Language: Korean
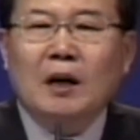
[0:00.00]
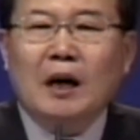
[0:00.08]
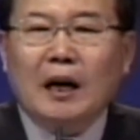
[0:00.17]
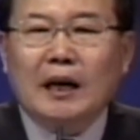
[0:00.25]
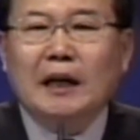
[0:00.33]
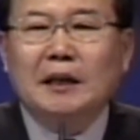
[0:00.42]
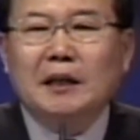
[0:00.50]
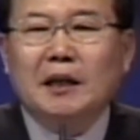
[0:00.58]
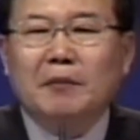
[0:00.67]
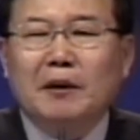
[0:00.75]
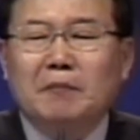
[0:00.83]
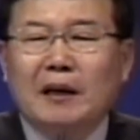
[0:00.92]

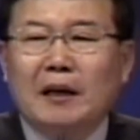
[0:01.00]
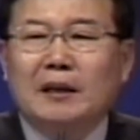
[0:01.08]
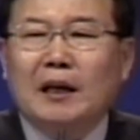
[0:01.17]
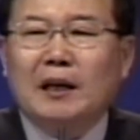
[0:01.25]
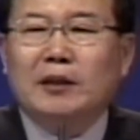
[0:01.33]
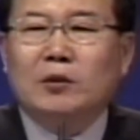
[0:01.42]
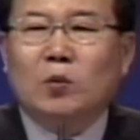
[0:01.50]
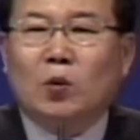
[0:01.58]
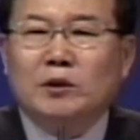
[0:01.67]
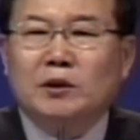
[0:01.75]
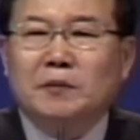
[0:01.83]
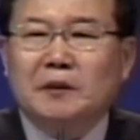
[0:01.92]
하나님께만 매달리는
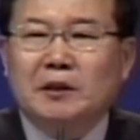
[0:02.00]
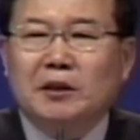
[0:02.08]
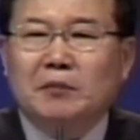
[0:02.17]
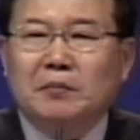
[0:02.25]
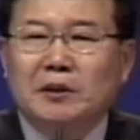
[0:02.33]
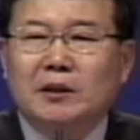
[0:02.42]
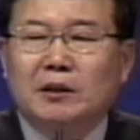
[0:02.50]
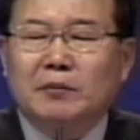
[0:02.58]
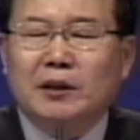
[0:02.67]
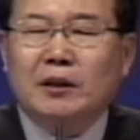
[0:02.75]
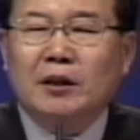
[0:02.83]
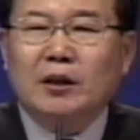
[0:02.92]
고집 있는
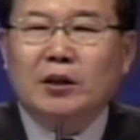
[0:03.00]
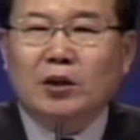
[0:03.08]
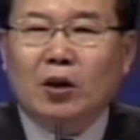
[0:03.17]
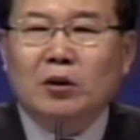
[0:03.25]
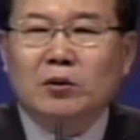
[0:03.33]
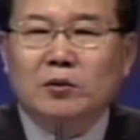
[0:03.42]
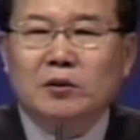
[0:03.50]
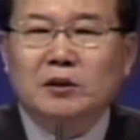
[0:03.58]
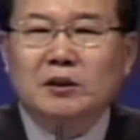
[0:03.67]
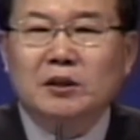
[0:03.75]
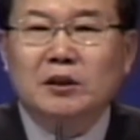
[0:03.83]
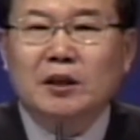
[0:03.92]
믿음이 결국은
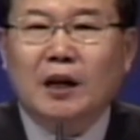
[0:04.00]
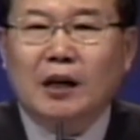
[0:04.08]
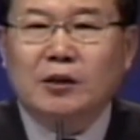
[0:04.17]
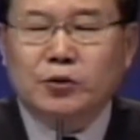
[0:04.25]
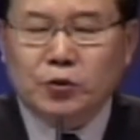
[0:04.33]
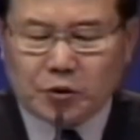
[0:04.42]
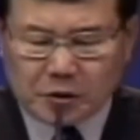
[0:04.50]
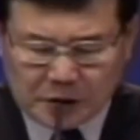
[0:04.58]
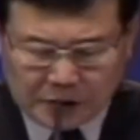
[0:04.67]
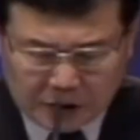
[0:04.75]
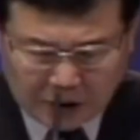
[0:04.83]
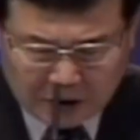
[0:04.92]
승리할
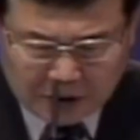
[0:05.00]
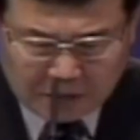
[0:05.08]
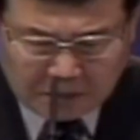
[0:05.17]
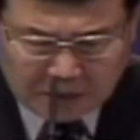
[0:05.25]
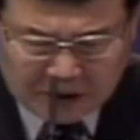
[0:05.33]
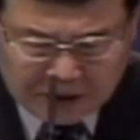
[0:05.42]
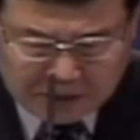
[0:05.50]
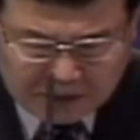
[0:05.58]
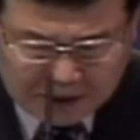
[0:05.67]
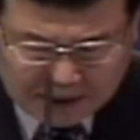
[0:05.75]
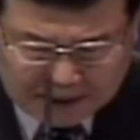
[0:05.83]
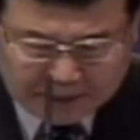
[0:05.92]
줄을 저는
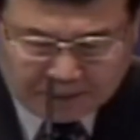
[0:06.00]
믿습니다.